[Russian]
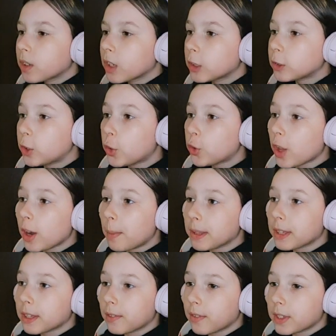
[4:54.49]
Ну, ну что,
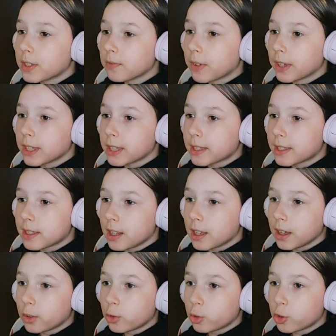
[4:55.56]
ребятки, давайте вводить
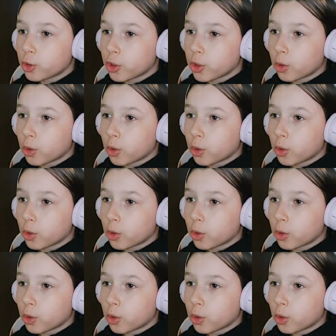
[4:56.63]
следующий